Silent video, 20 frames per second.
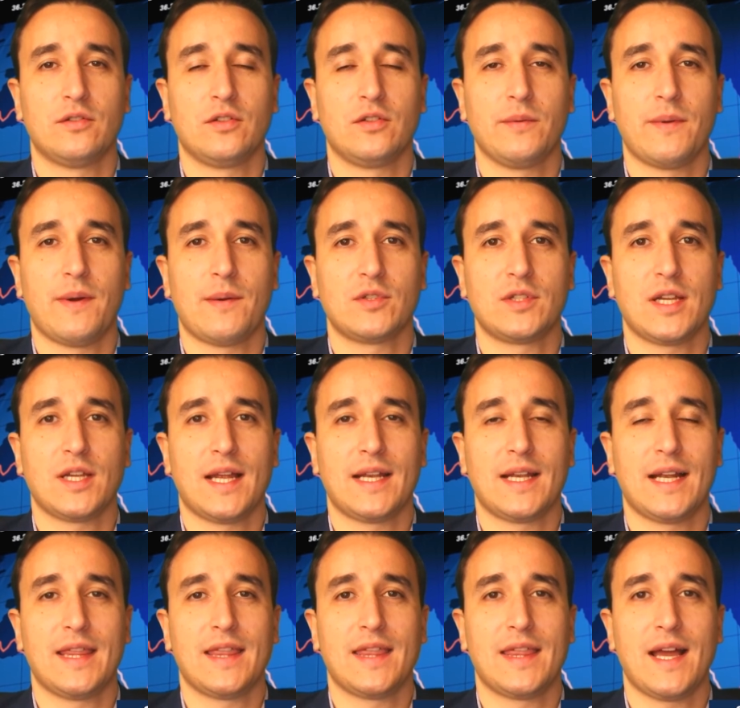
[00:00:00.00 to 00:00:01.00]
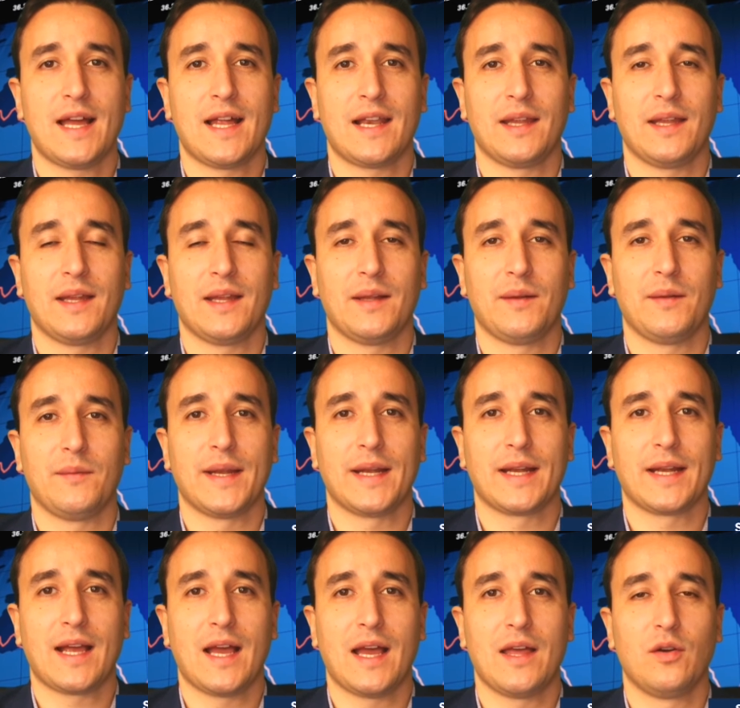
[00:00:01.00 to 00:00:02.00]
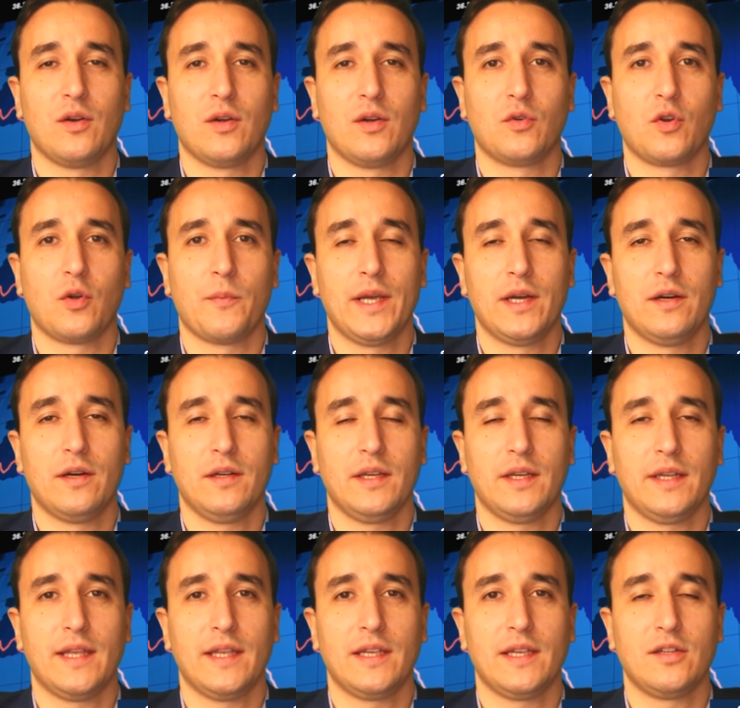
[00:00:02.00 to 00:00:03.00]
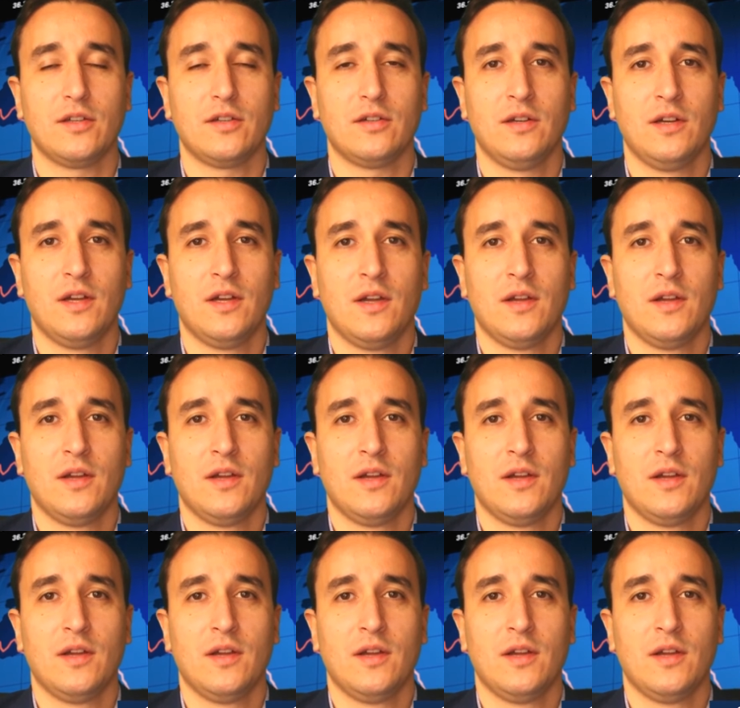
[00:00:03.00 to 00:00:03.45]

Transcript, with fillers: Hoy vamos a analizar el mercado europeo y de ello,